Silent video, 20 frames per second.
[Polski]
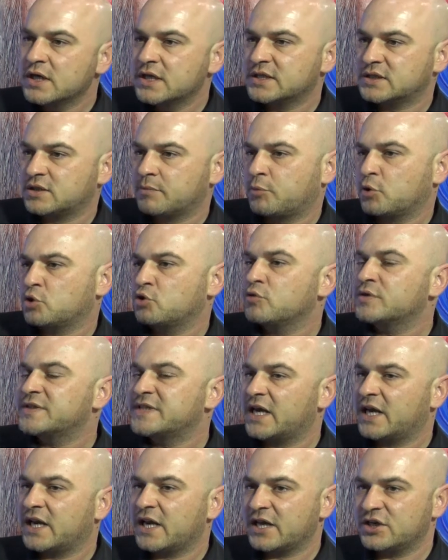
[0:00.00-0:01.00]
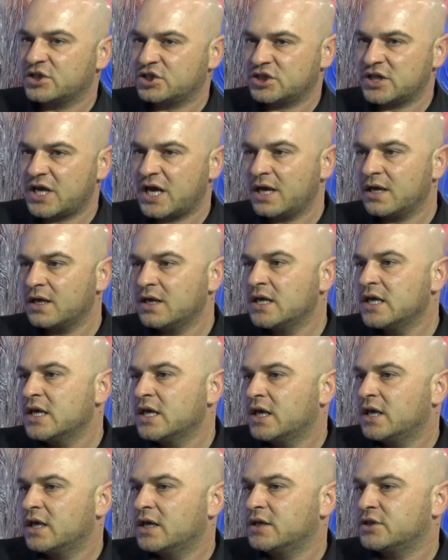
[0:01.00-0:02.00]
Jest to produkcja ręczna,
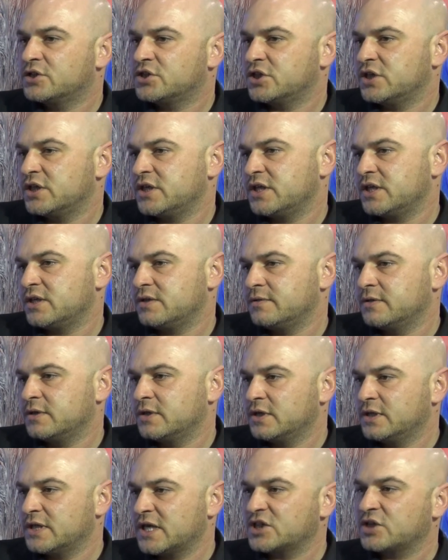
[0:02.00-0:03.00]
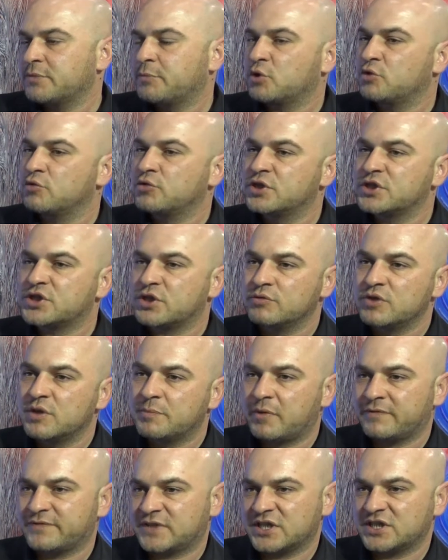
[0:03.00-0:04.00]
e, czyli e, nasze produkty są
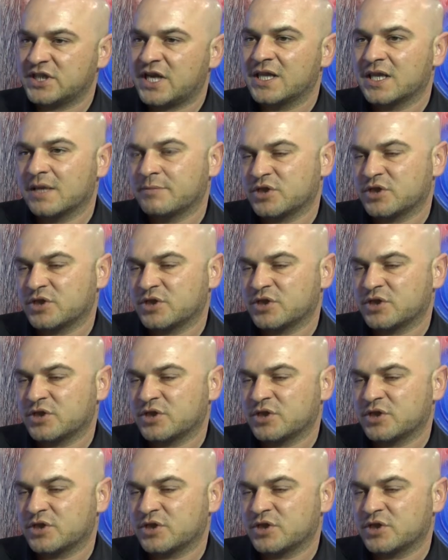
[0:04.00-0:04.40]
niepowtarzalne